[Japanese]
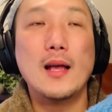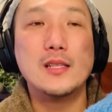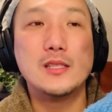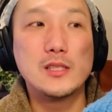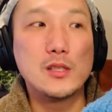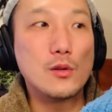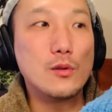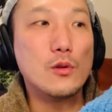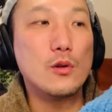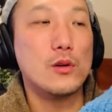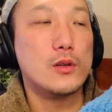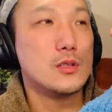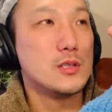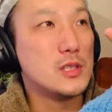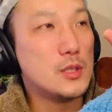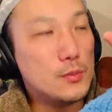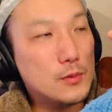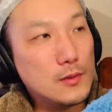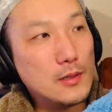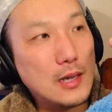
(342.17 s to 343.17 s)
その
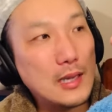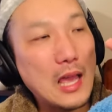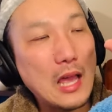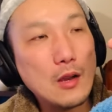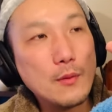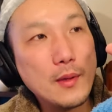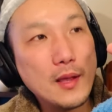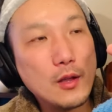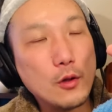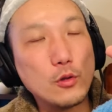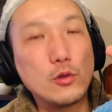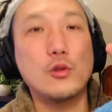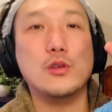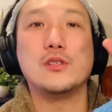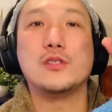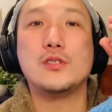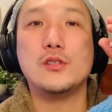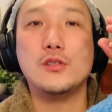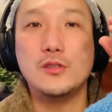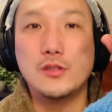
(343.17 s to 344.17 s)
自分がやるべきことに
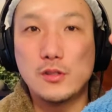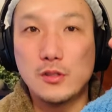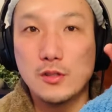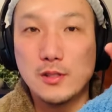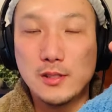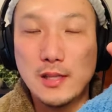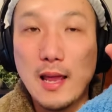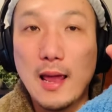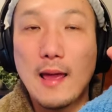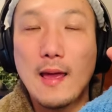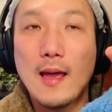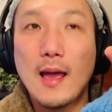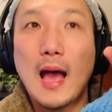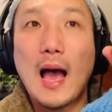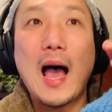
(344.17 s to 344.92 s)
集中して、